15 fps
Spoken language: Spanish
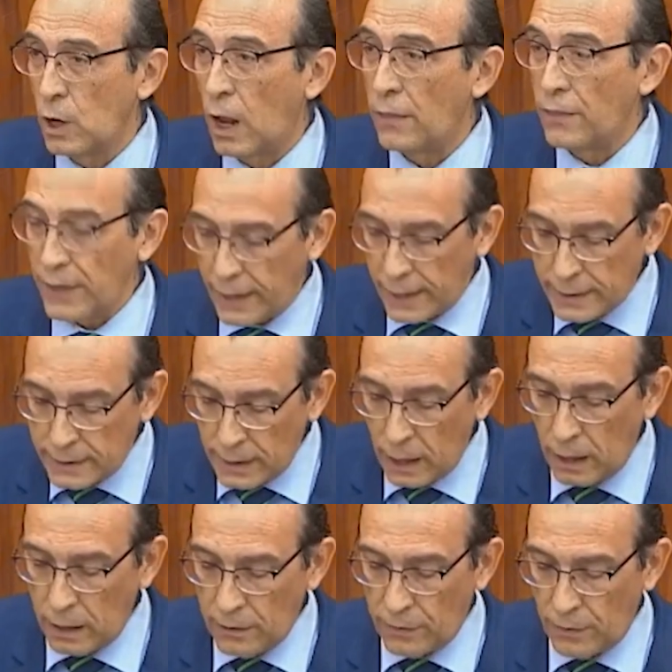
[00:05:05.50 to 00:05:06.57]
a la
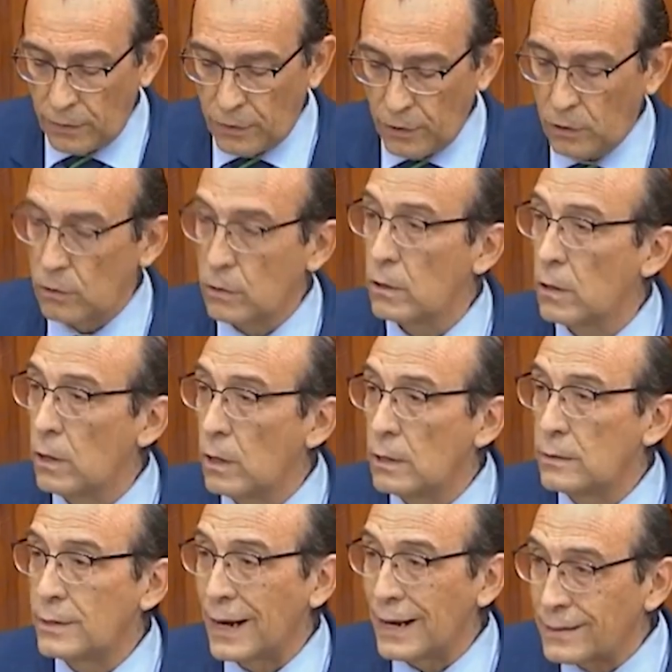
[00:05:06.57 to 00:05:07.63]
digitalización,
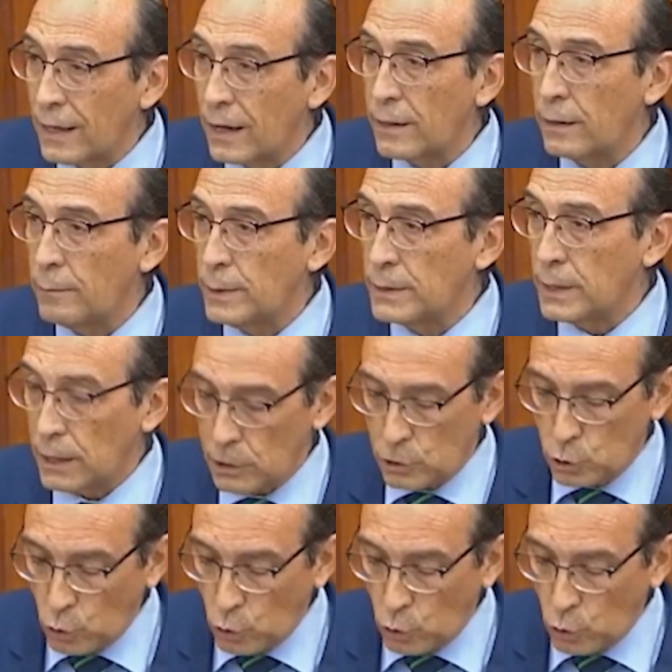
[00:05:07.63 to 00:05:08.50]
tratar de evitar